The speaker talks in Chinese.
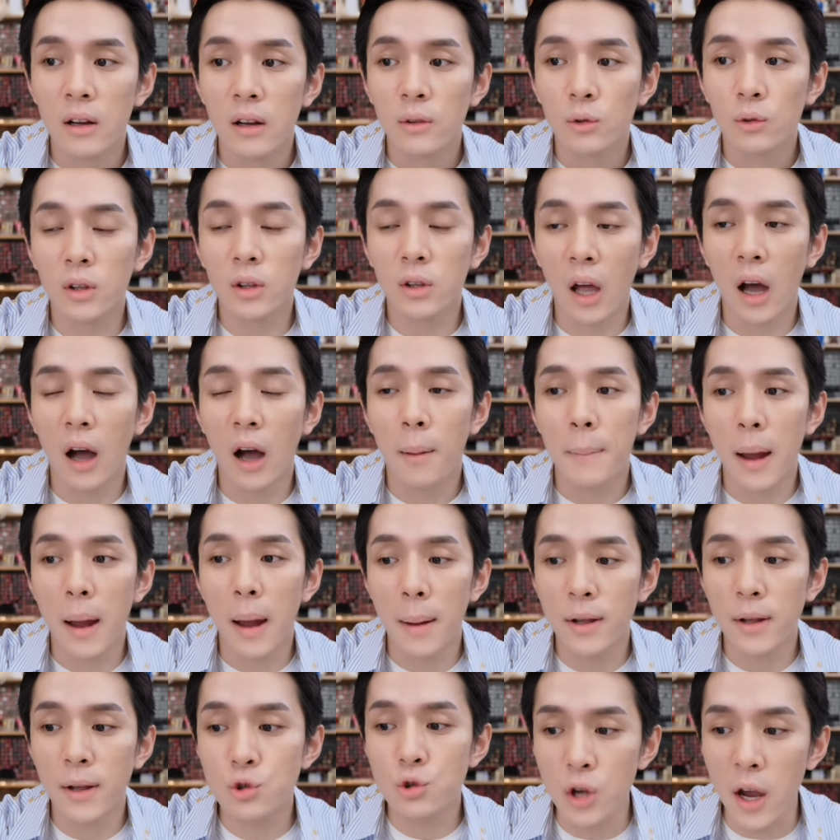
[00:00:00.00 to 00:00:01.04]
对的，美
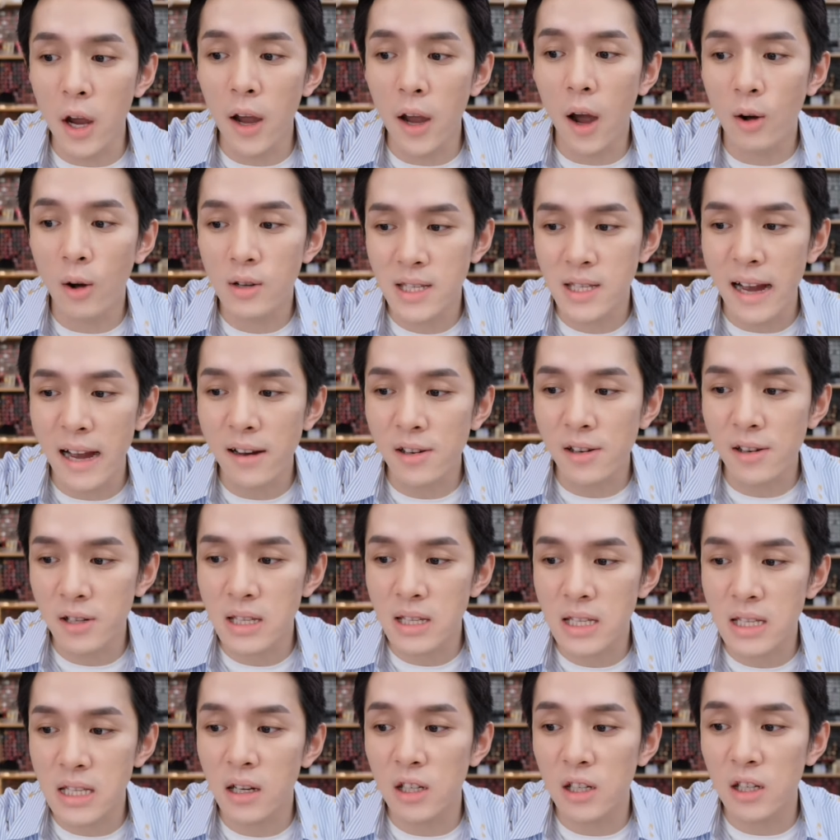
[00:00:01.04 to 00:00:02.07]
们，最后三十
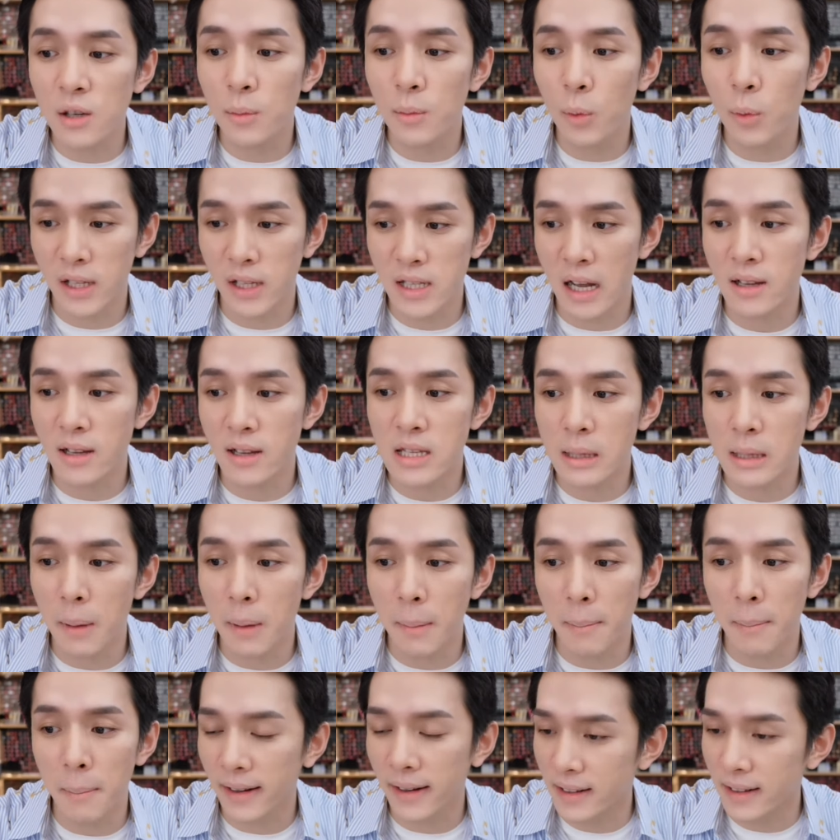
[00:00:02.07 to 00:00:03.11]
四个日暮瓦的箱子，你
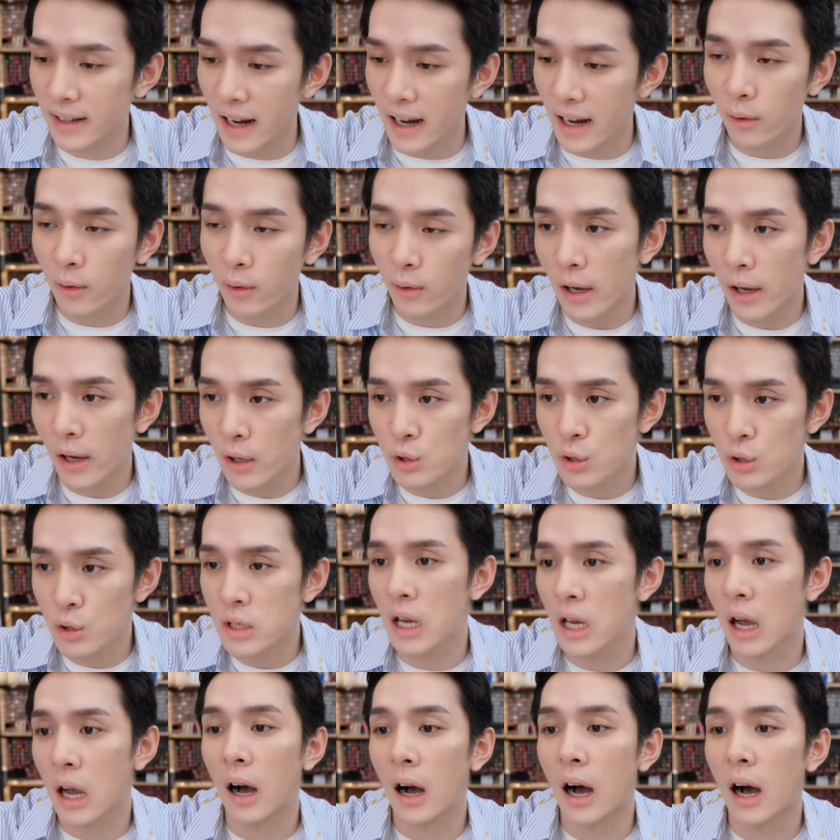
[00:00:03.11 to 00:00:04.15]
们买赶快去
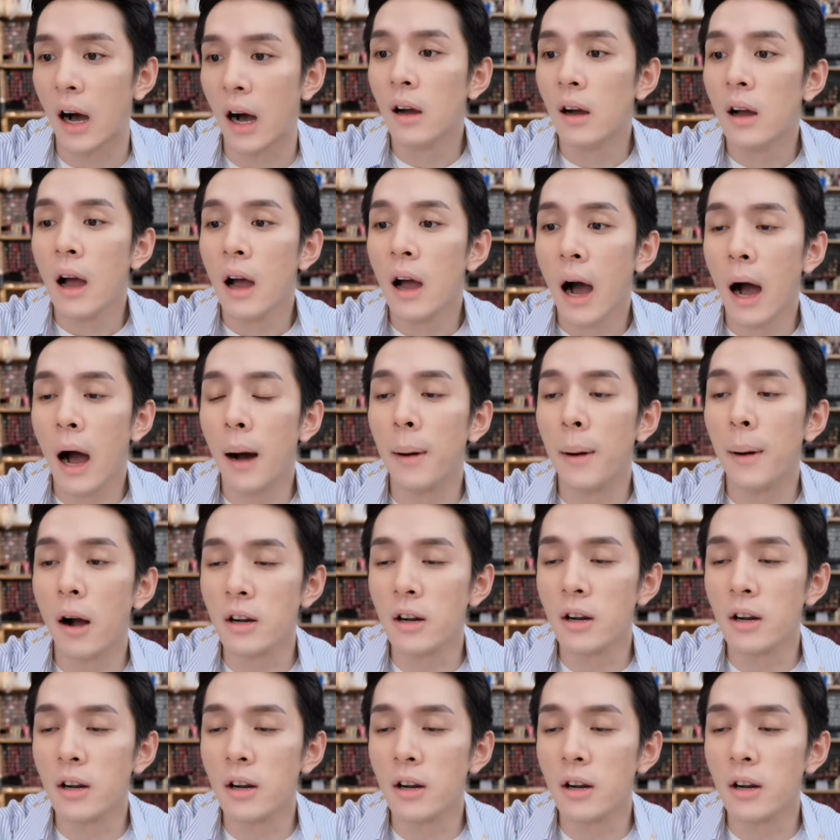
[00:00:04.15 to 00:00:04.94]
抢啊，好不好？